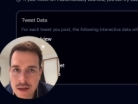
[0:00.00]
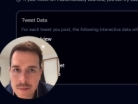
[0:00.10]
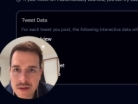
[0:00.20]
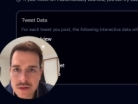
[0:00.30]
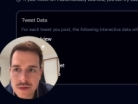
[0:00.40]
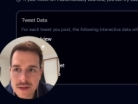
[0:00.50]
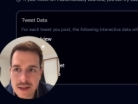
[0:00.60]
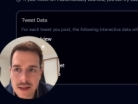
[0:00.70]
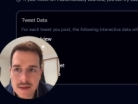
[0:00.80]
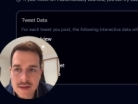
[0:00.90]
parce que c'est
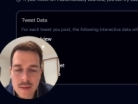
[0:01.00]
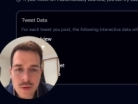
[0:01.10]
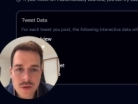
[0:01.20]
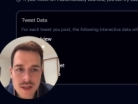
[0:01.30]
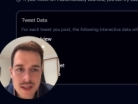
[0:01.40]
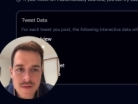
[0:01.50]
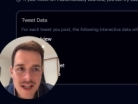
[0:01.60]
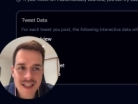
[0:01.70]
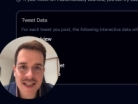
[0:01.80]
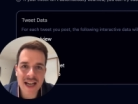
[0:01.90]
un, un, projet qui, va,
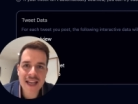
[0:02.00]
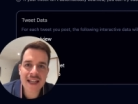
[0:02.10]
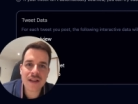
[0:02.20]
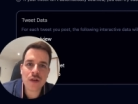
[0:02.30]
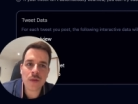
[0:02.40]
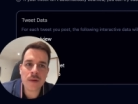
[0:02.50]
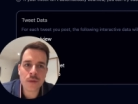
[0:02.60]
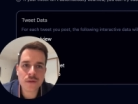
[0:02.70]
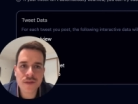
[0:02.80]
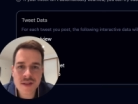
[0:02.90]
qui a
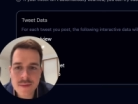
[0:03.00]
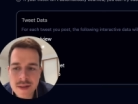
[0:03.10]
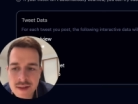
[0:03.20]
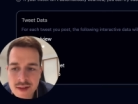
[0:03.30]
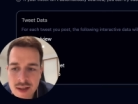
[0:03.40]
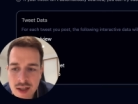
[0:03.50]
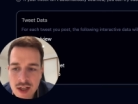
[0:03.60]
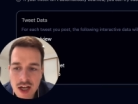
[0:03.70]
énormément de visibilité.